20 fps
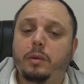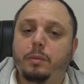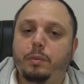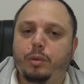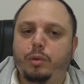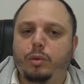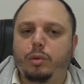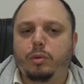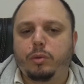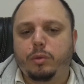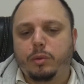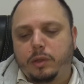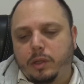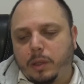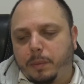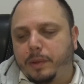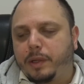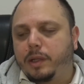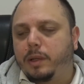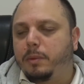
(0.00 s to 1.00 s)
Bu
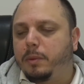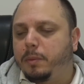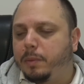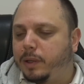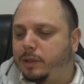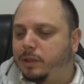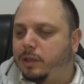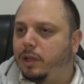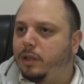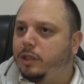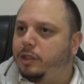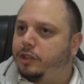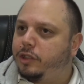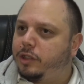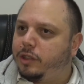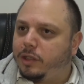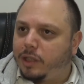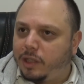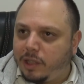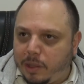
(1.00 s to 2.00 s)
tabii ki de bir başlangıç
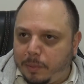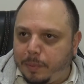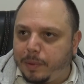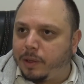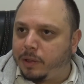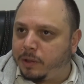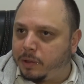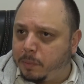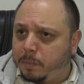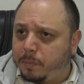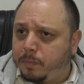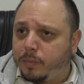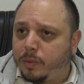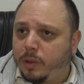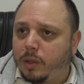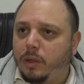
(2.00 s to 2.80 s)
için iyi bir adım.